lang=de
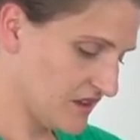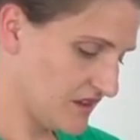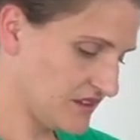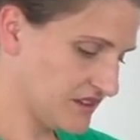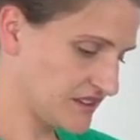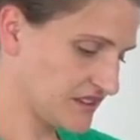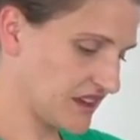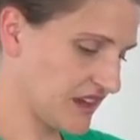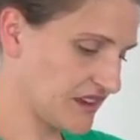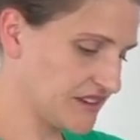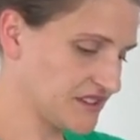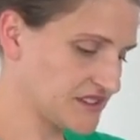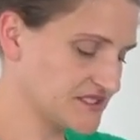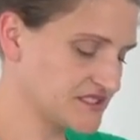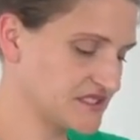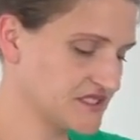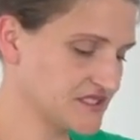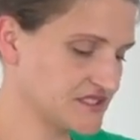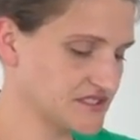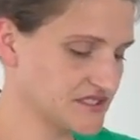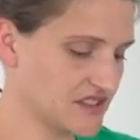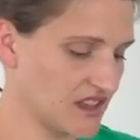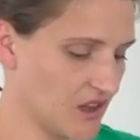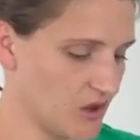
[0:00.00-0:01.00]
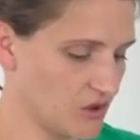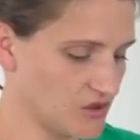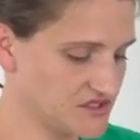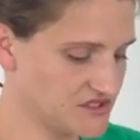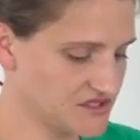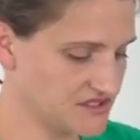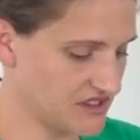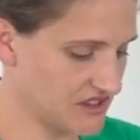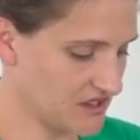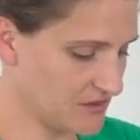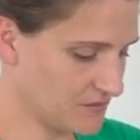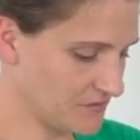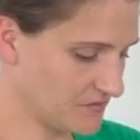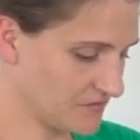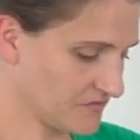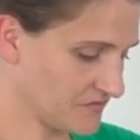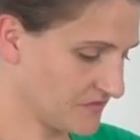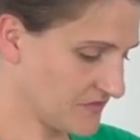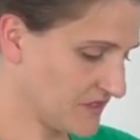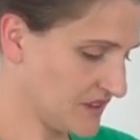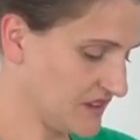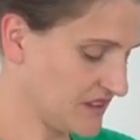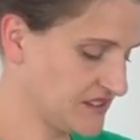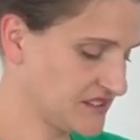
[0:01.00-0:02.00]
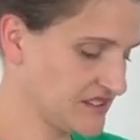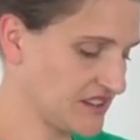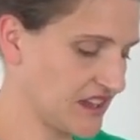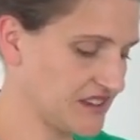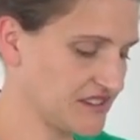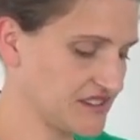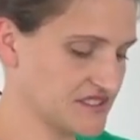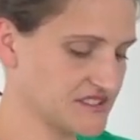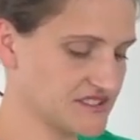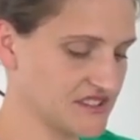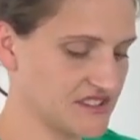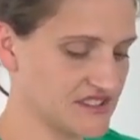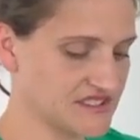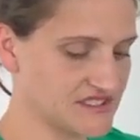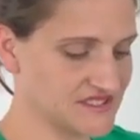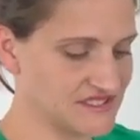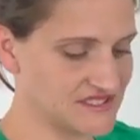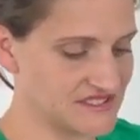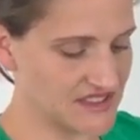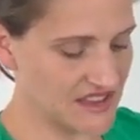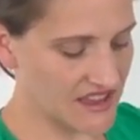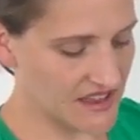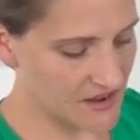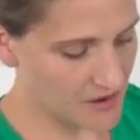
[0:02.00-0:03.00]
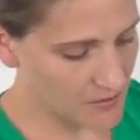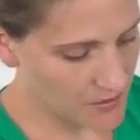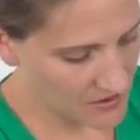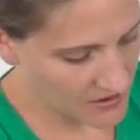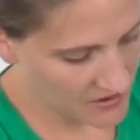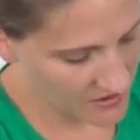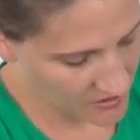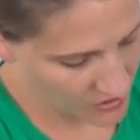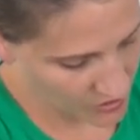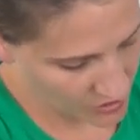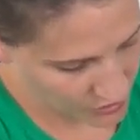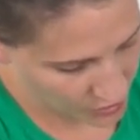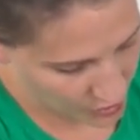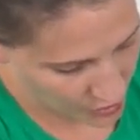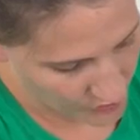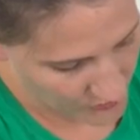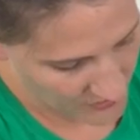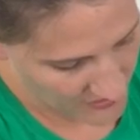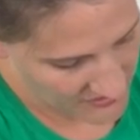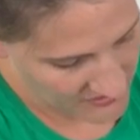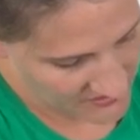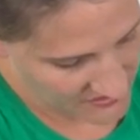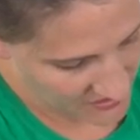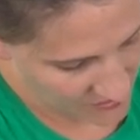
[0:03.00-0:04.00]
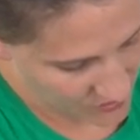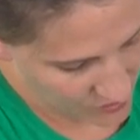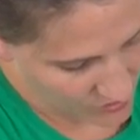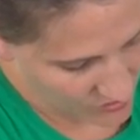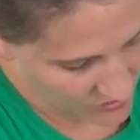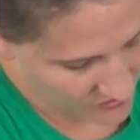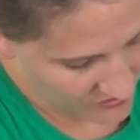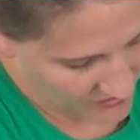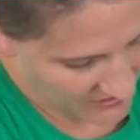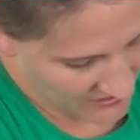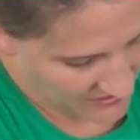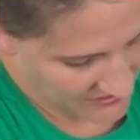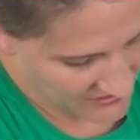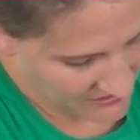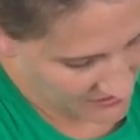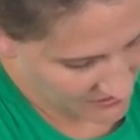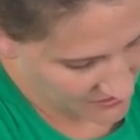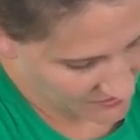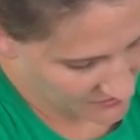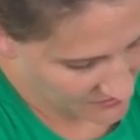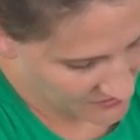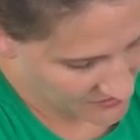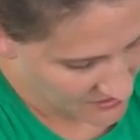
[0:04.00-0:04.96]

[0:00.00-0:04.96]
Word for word: ich kann das Kissen rausnehmen, ich kann das Kissen selber auch nochmal in der Höhe verändern.